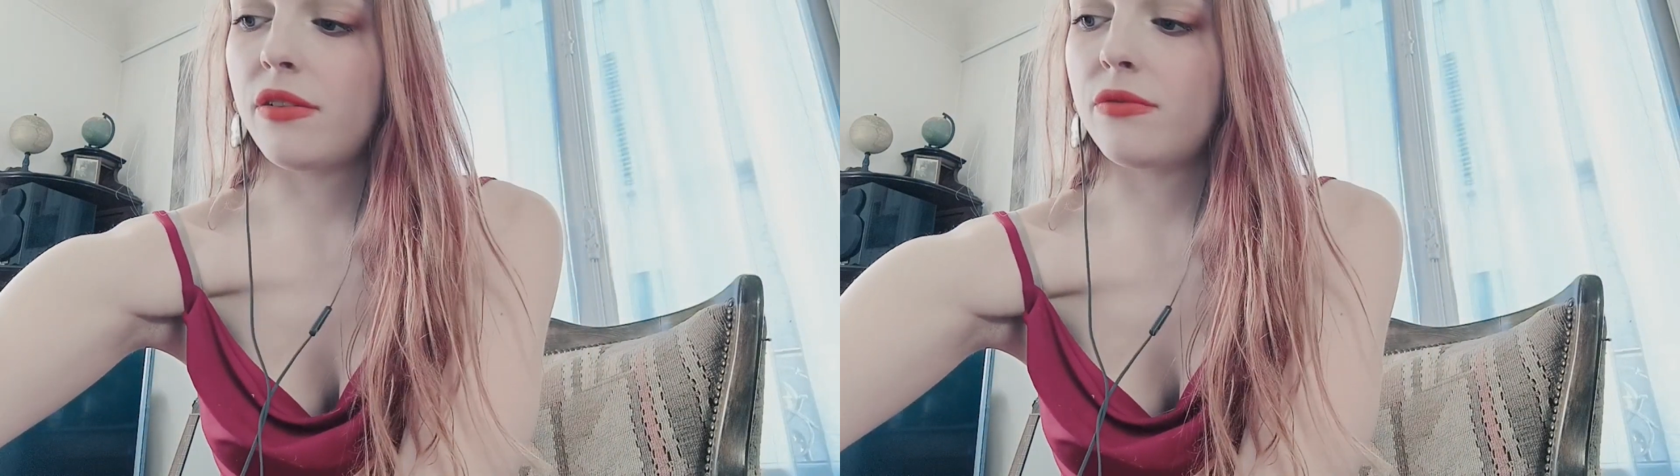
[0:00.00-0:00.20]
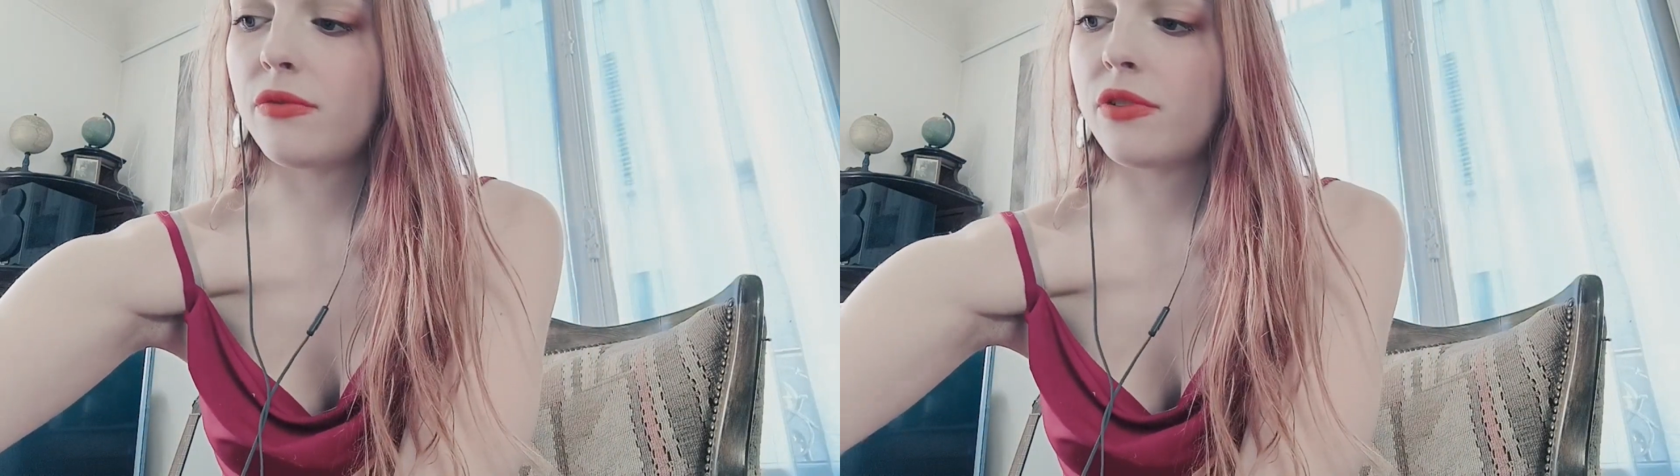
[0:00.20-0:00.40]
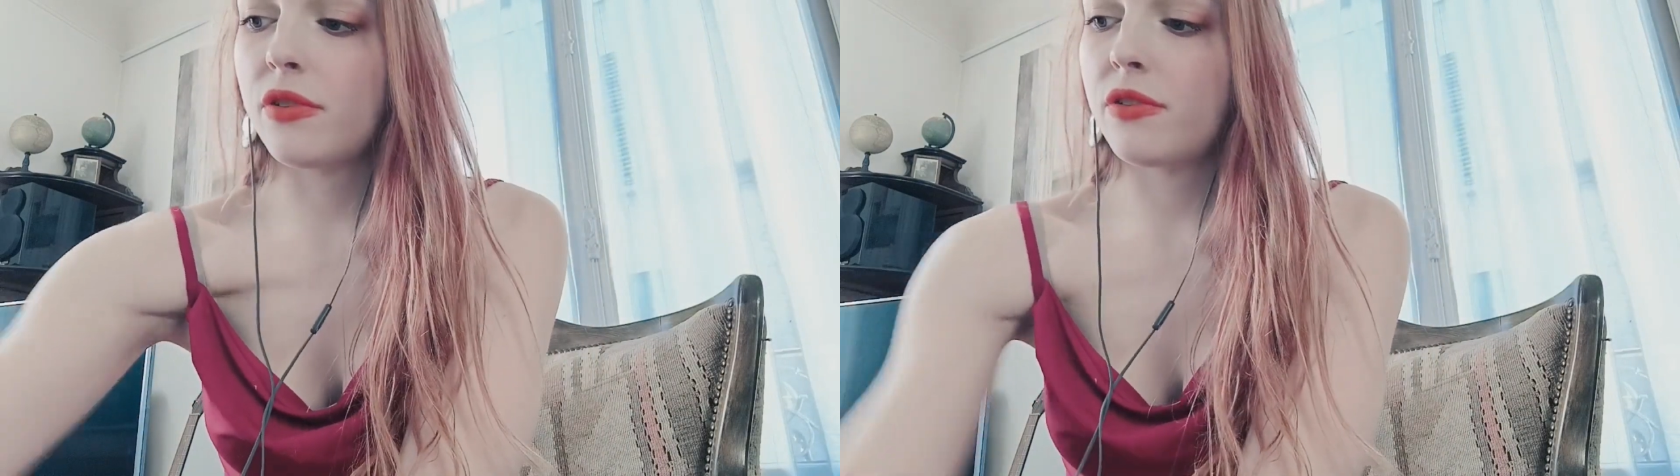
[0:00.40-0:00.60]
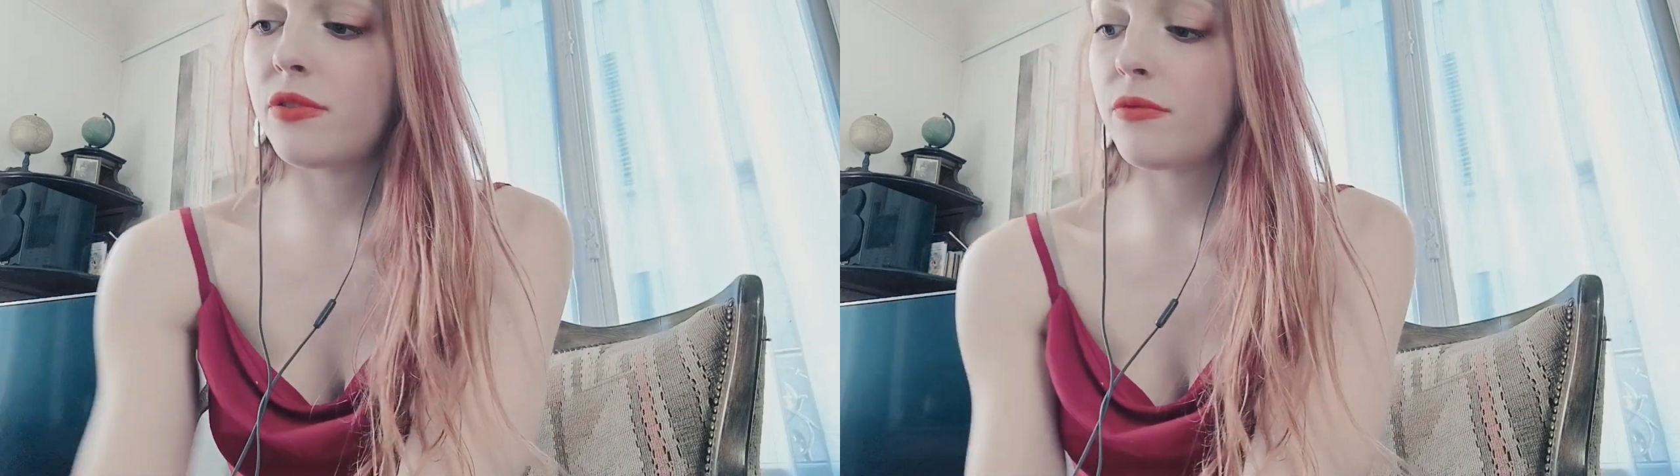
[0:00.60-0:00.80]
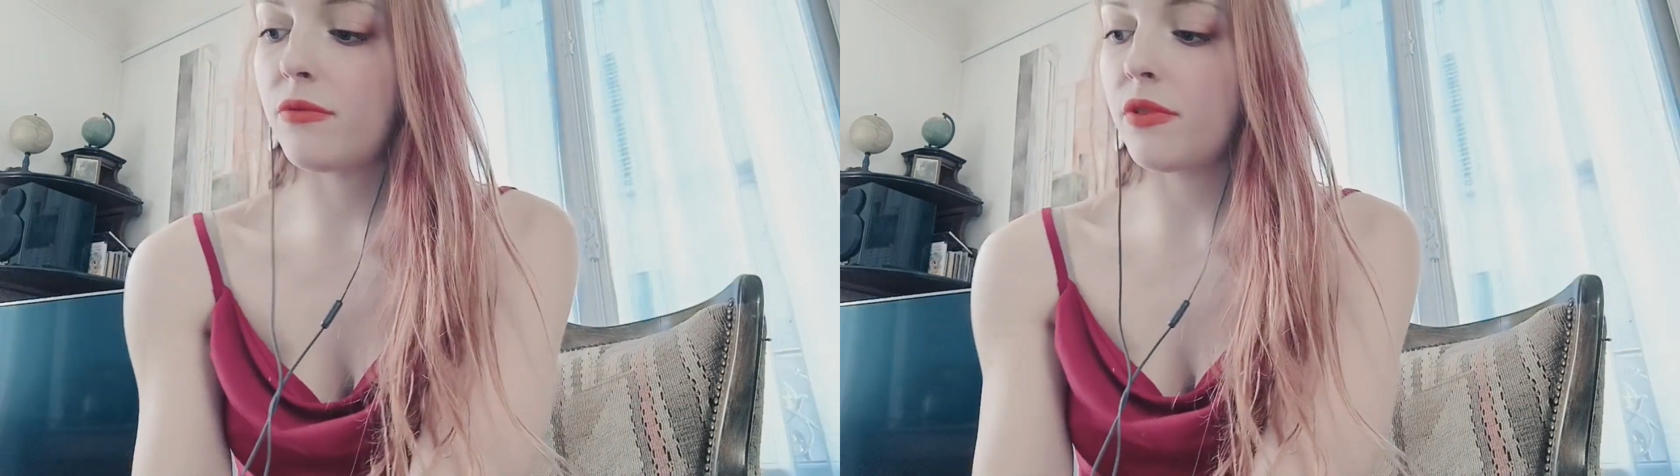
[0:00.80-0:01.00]
donc,
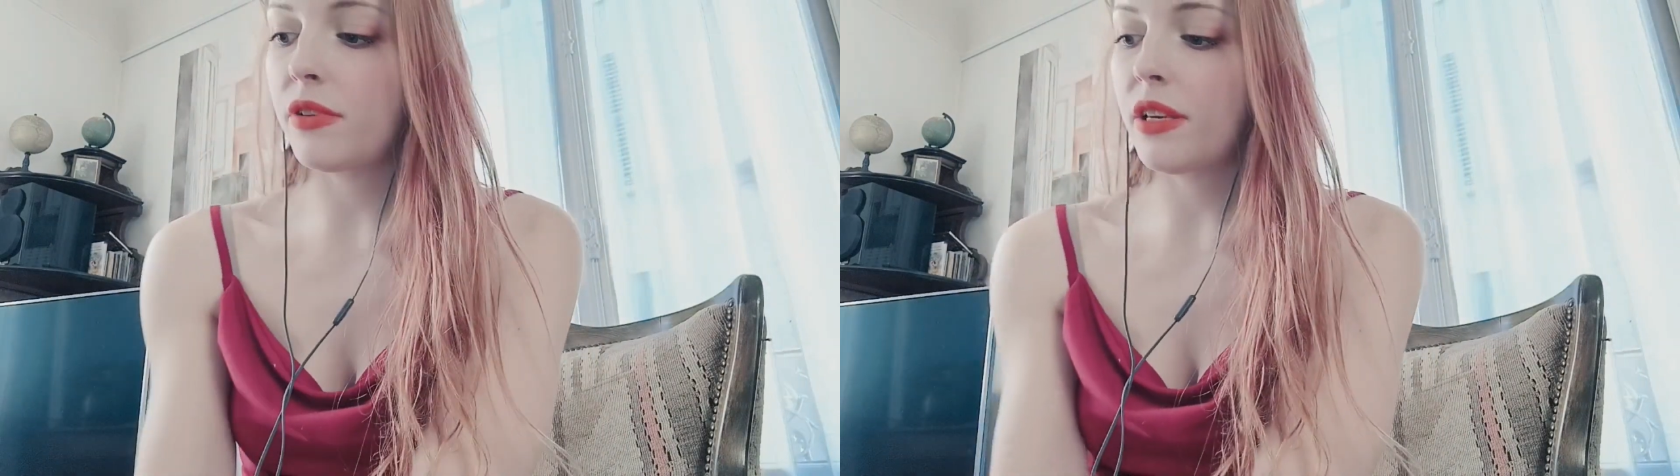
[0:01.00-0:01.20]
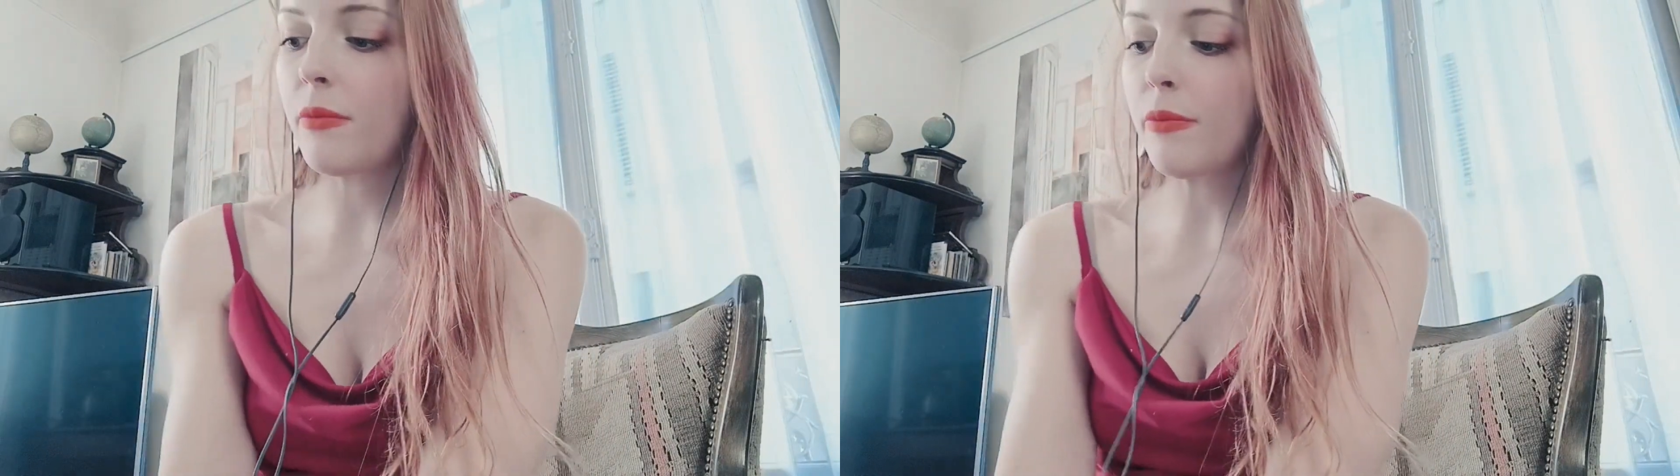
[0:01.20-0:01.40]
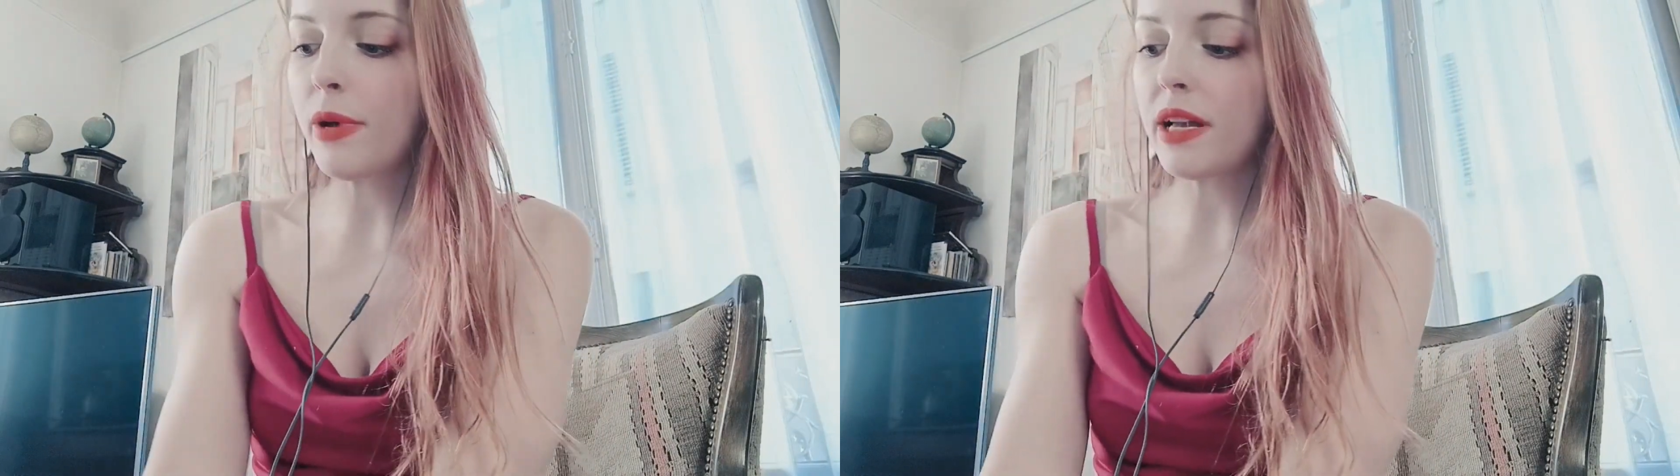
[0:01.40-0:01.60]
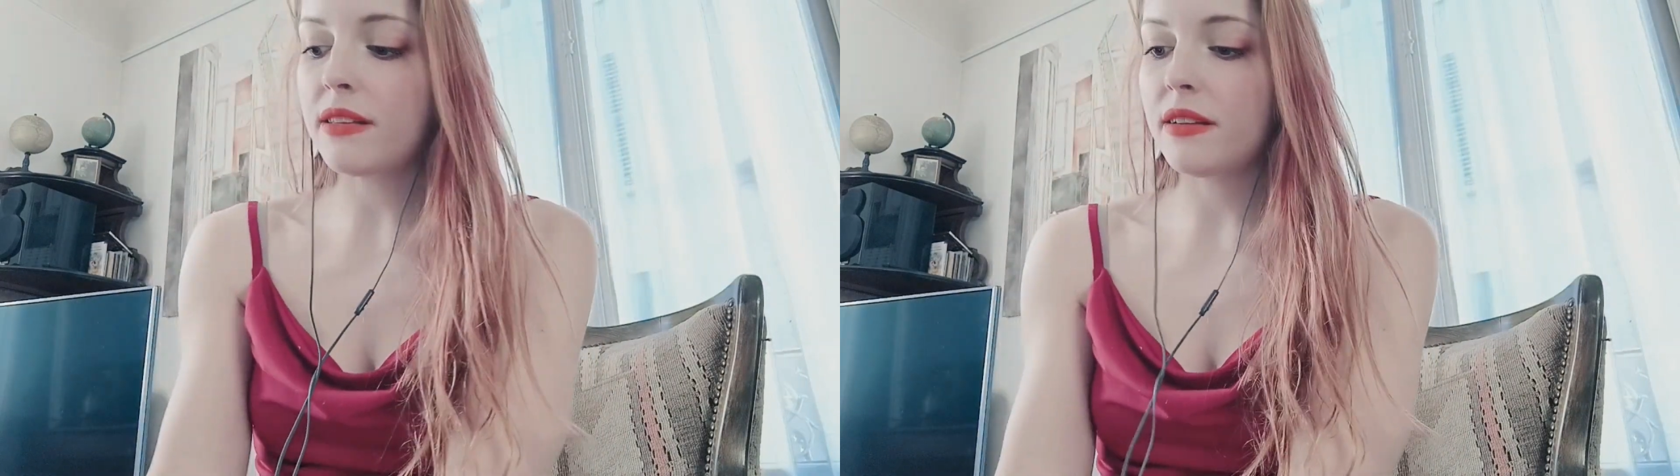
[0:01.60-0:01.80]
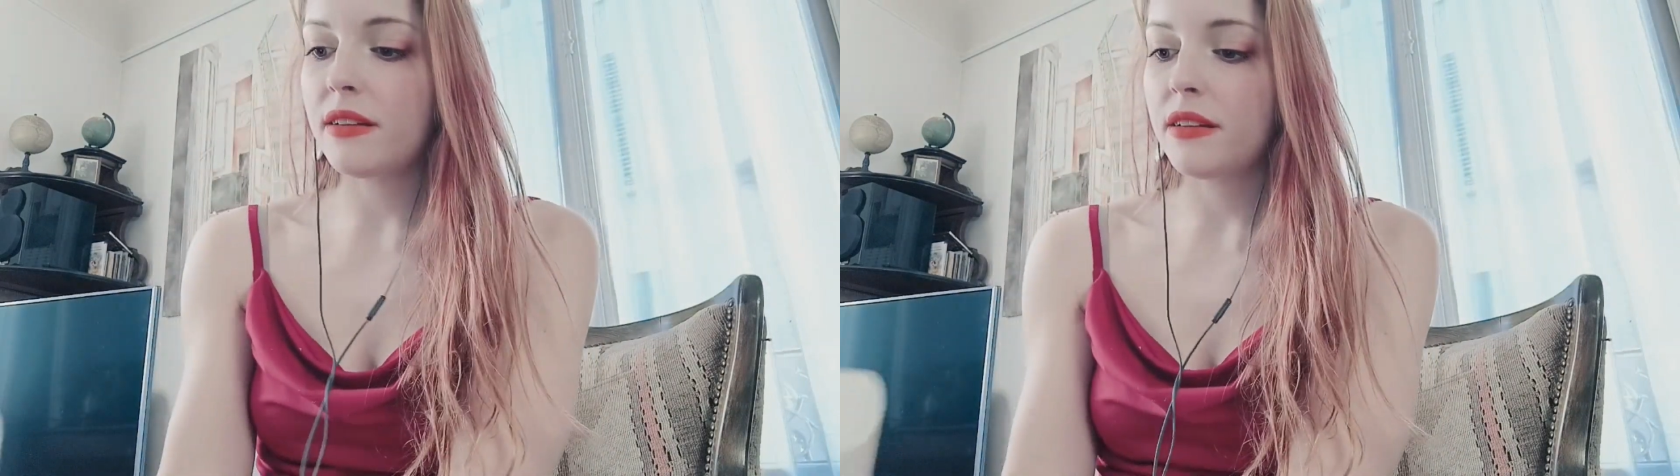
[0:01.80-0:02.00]
son gamepad